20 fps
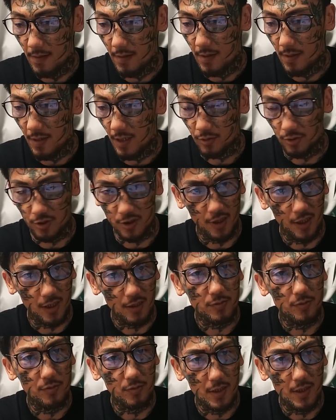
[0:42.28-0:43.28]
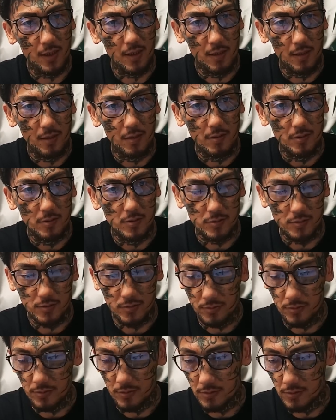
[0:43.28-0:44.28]
えー、あと気迫とね、
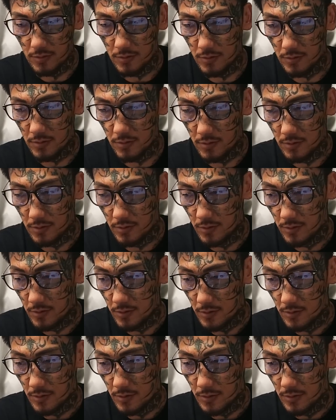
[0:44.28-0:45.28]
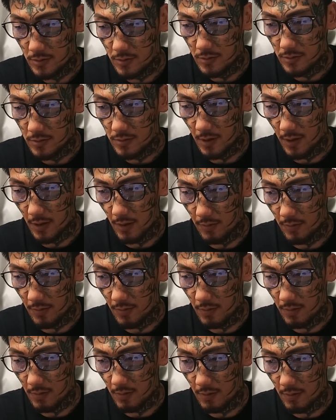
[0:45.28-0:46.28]
そういう、あ
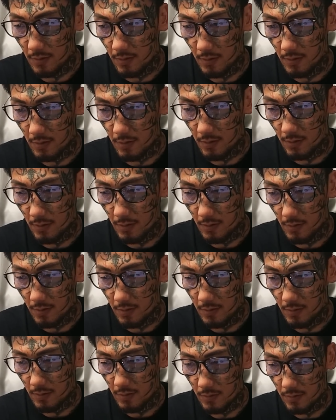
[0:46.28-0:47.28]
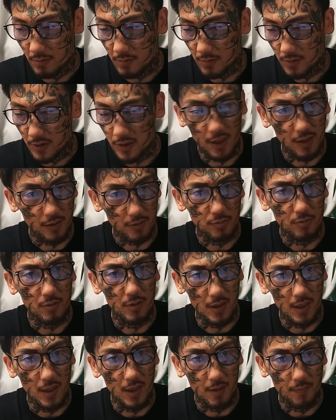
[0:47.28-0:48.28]
のー、気迫と
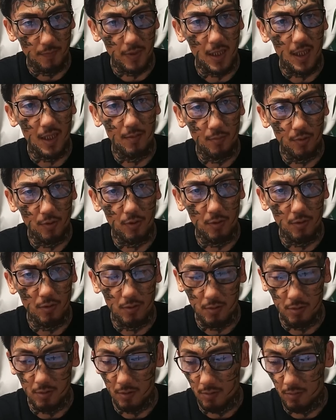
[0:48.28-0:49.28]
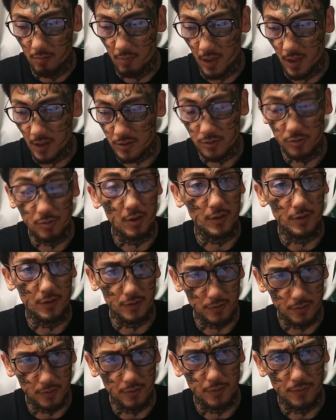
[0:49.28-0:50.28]
かね、パワーも、まあ、すごかっ
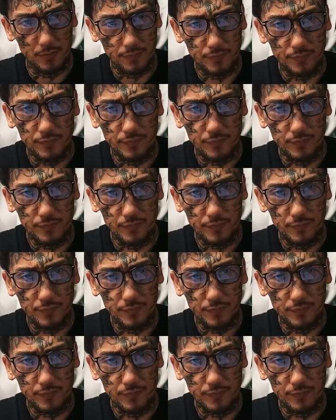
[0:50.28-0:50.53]
たですよ。